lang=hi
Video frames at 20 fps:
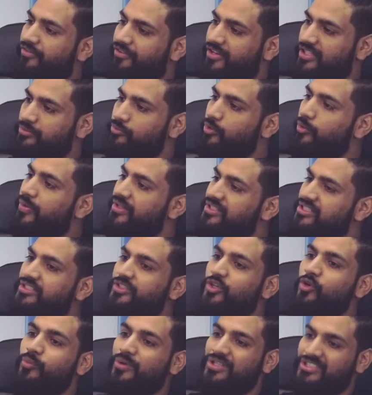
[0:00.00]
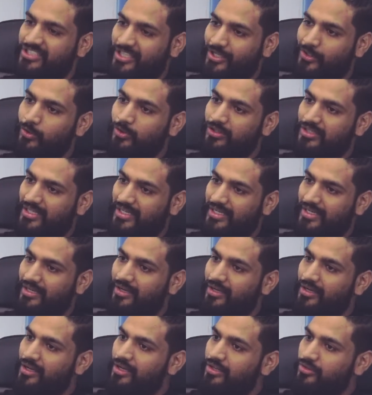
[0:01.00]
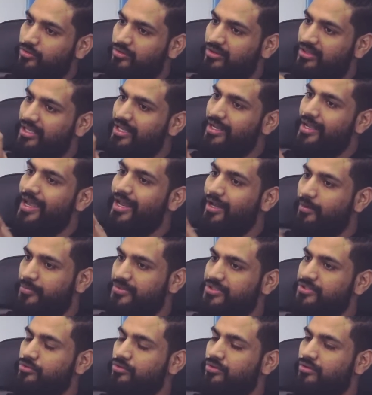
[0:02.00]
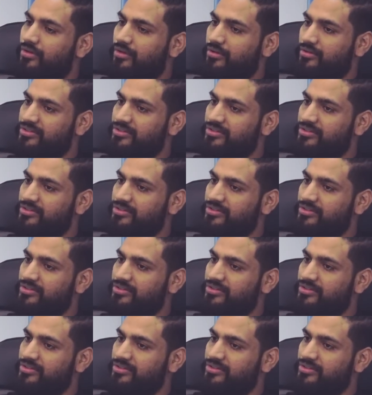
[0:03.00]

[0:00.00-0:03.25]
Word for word: फेसबुक पेजेस के ऊपर शेयर होता है सो दे हेल्प अस टू